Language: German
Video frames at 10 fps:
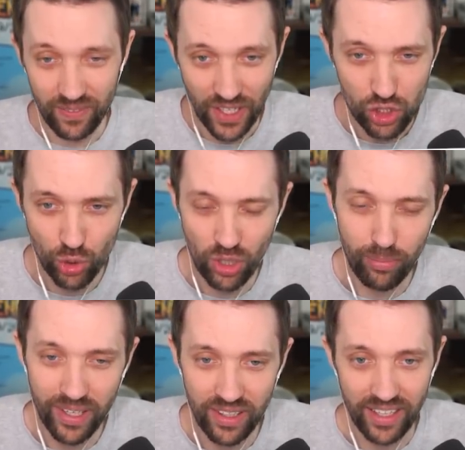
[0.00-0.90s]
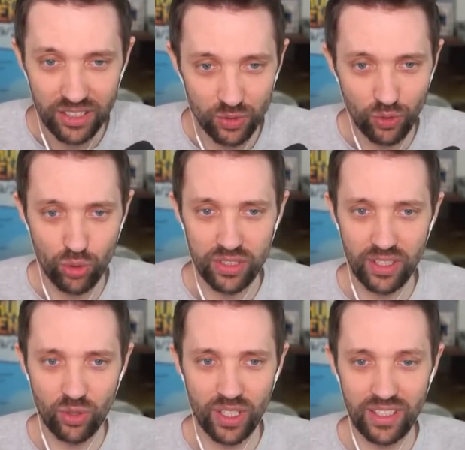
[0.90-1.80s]
Wer schöner meine echte Wohnung
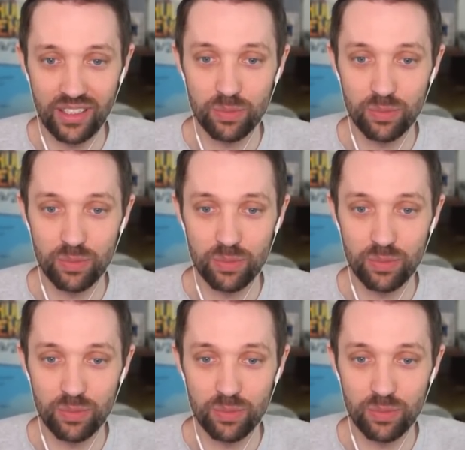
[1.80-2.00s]
dekoriert, hat